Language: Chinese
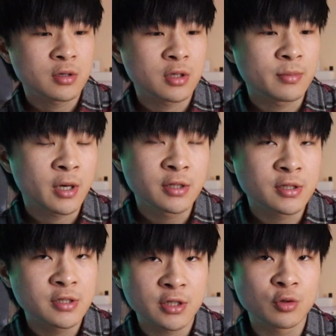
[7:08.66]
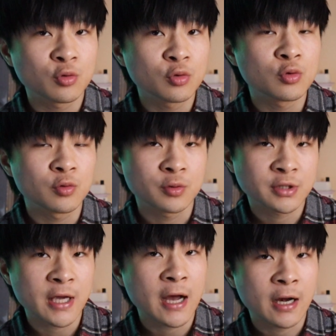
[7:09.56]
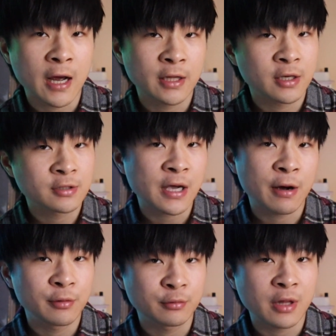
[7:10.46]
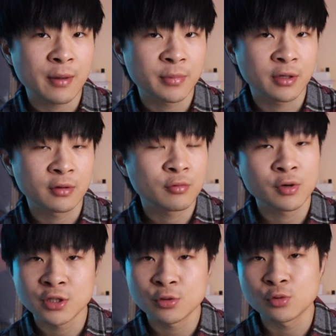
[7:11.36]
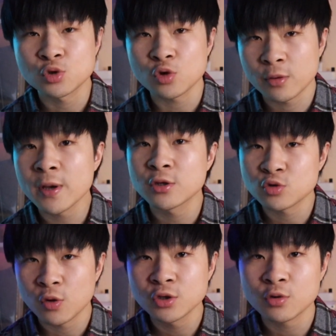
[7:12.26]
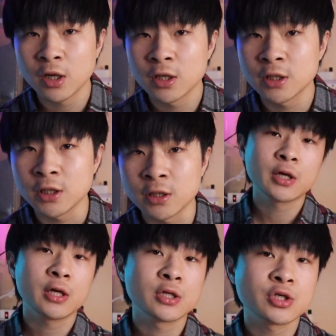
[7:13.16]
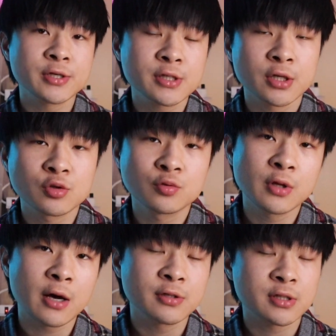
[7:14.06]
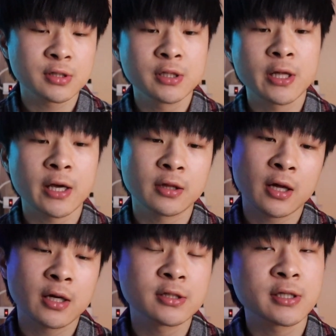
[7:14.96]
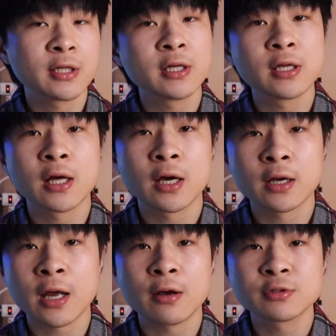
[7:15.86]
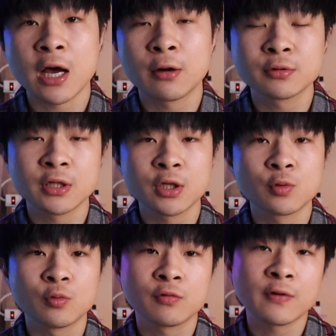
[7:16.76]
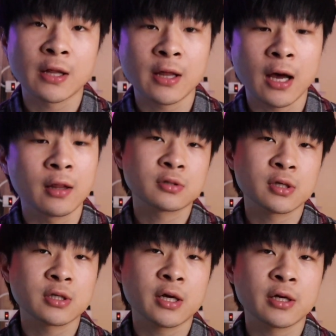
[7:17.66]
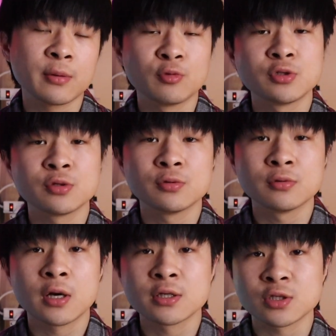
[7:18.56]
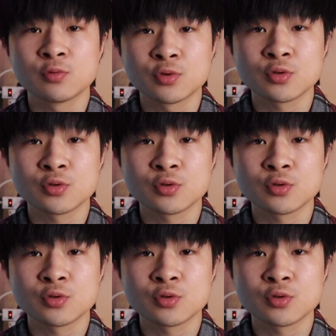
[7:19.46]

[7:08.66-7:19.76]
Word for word: 你们辛辛苦苦抢来的潮流单品，我就随便穿穿而已。所以，Justin 出道十一年，他经历了高潮、低谷、反弹，现在也不就二十五